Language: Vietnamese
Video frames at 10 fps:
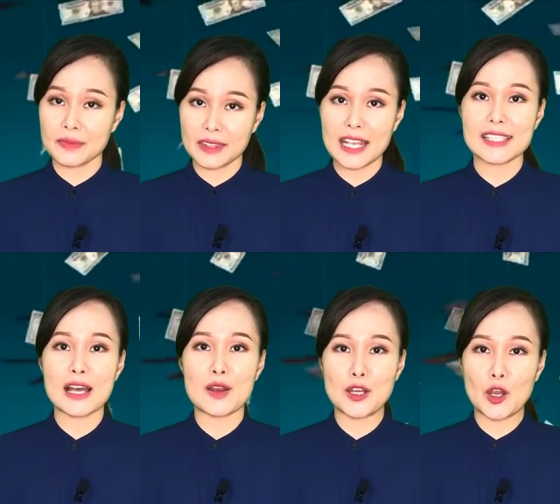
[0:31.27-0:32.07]
Tại
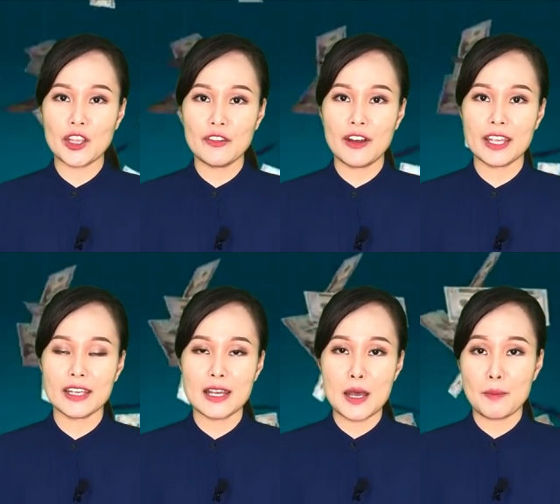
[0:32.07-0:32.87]
sao lại nói như vậy?
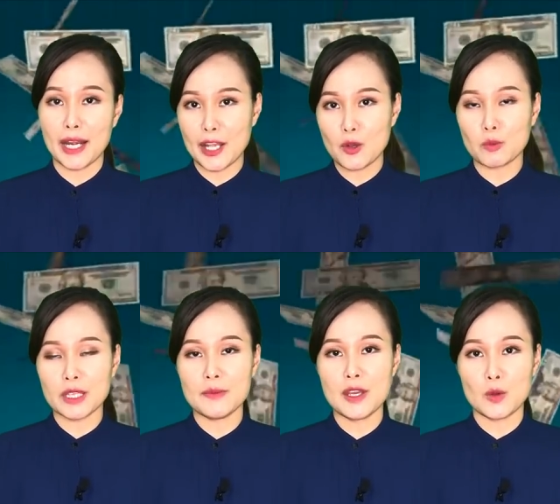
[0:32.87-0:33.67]
Bạn hãy cùng
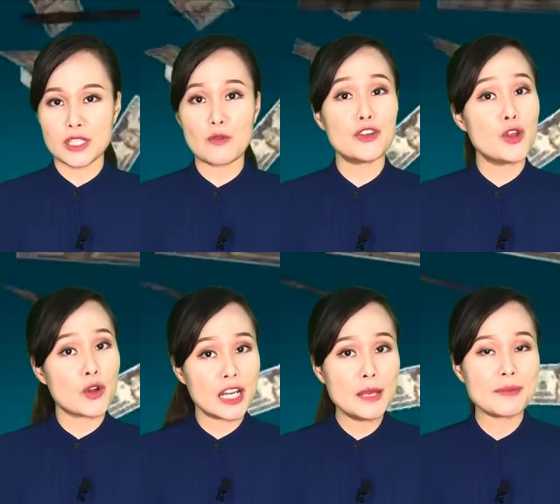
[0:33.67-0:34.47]
tìm hiểu trong video
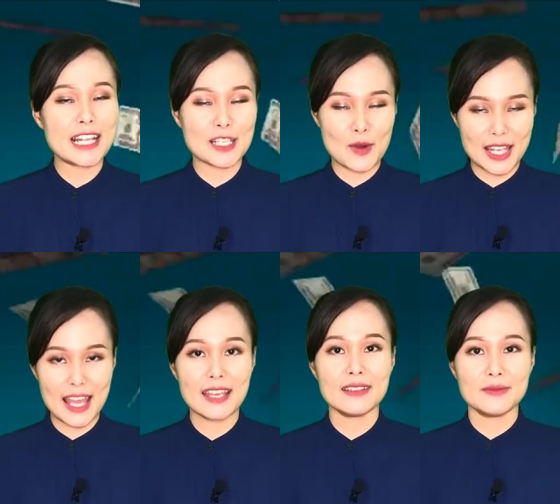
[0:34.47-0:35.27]
clip ngay sau đây nhé.